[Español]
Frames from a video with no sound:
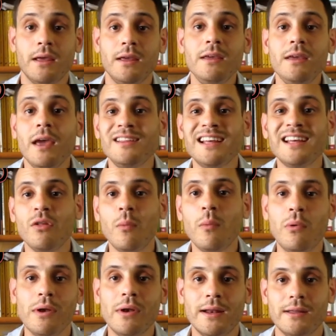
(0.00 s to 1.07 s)
y estas
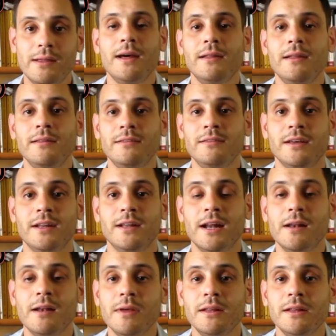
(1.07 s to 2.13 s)
dos polaridades
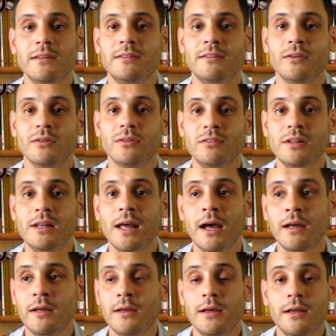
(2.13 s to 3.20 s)
generalmente se
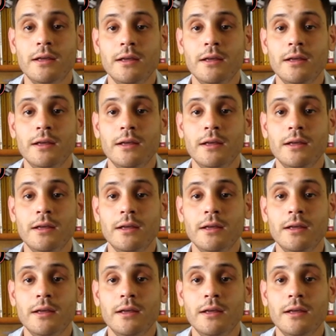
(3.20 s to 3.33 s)
oscila